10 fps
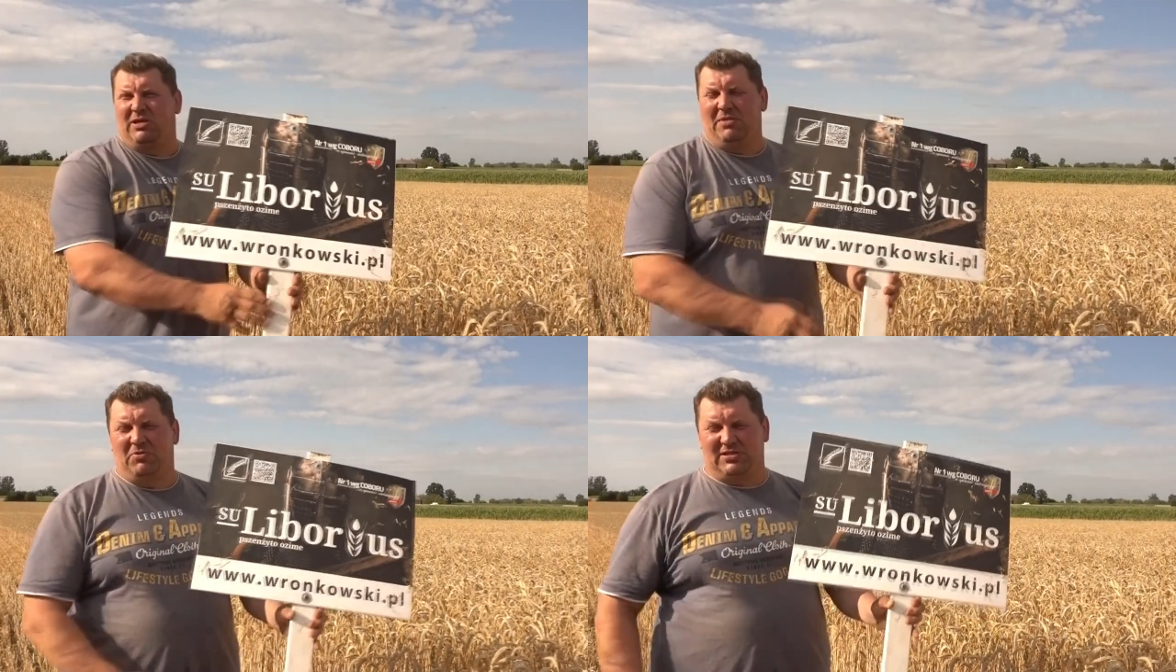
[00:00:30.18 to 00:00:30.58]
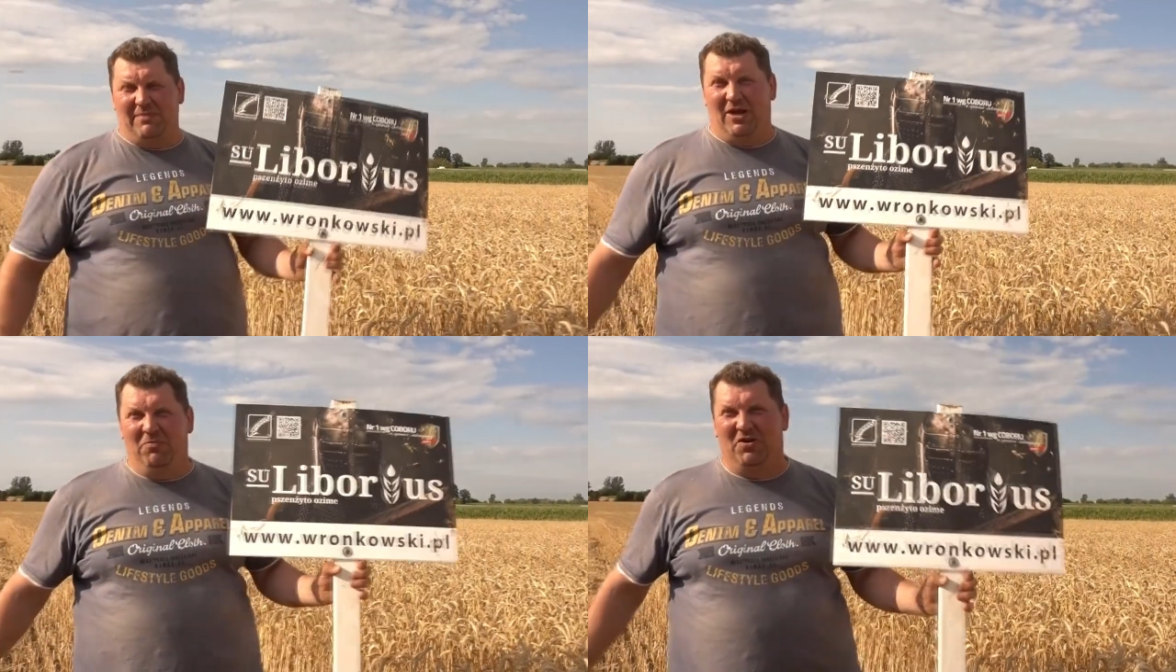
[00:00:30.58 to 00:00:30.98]
Ogiem, albo z
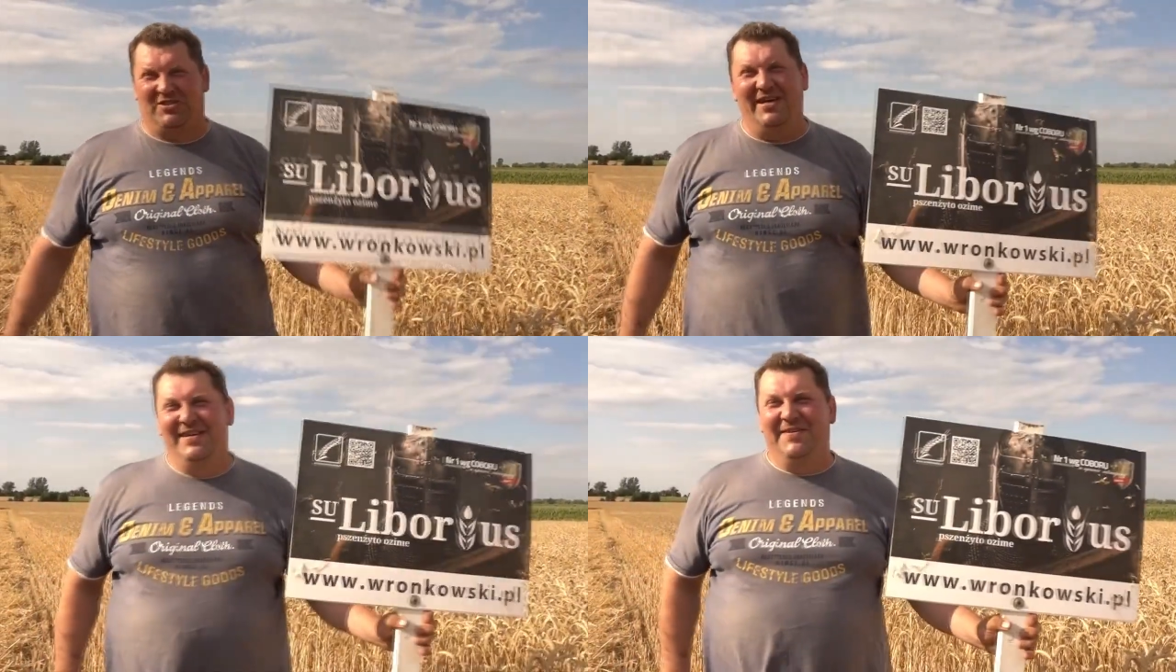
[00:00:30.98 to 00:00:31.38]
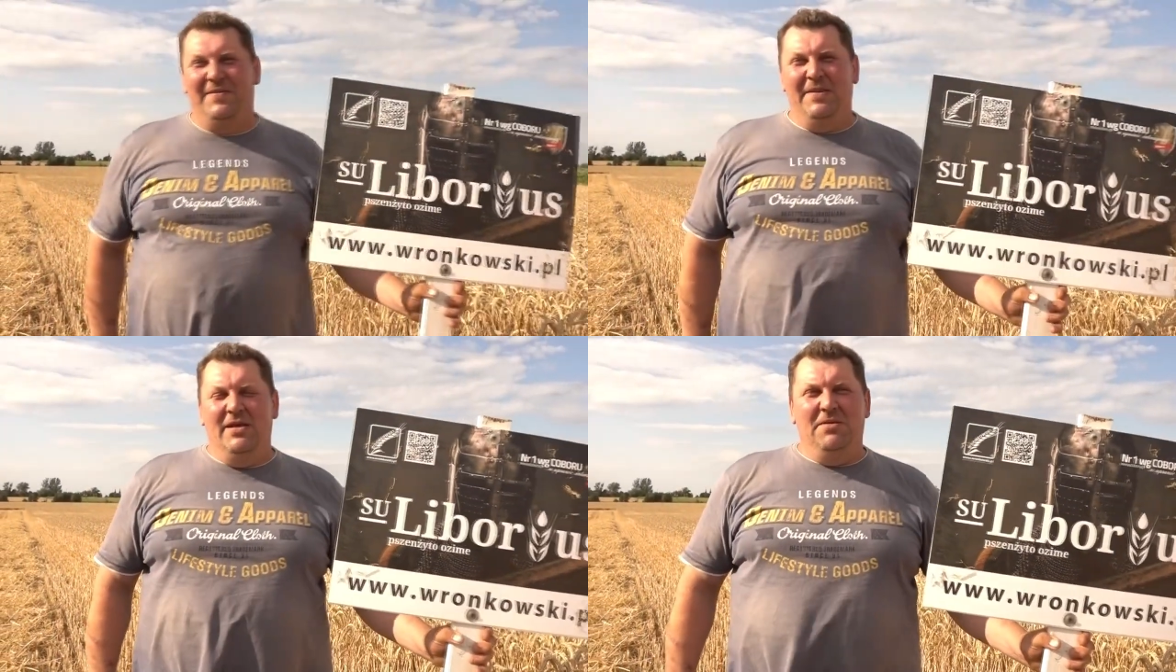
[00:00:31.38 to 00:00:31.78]
Kamilą może,
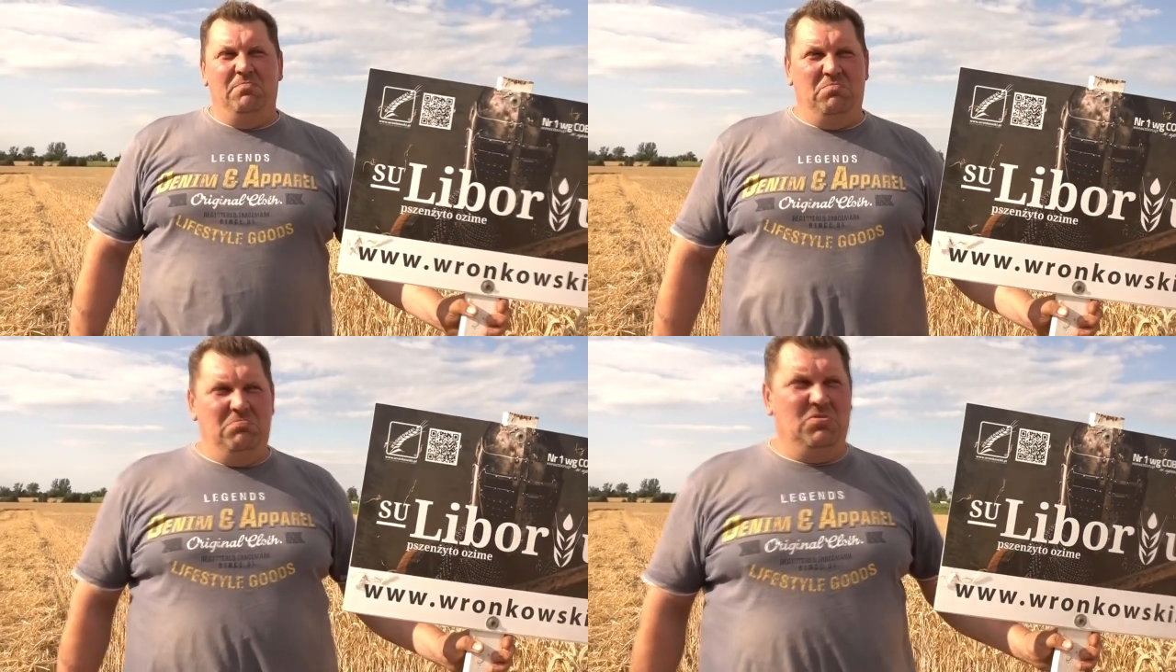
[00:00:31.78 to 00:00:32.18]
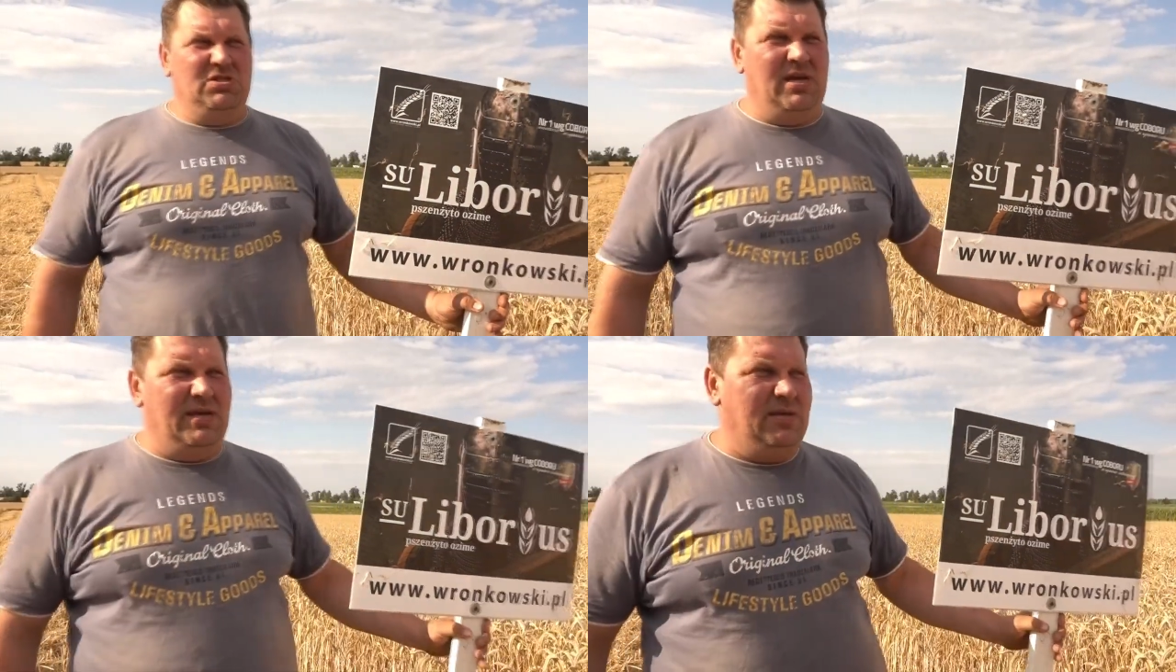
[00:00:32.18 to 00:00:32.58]

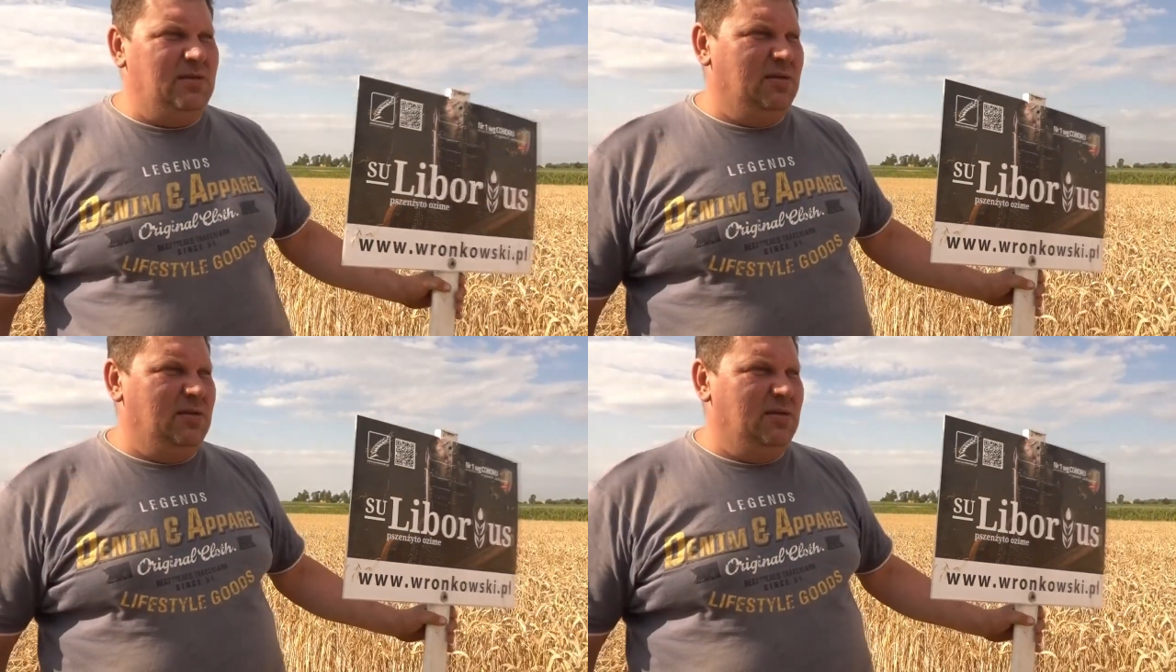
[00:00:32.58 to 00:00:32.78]
że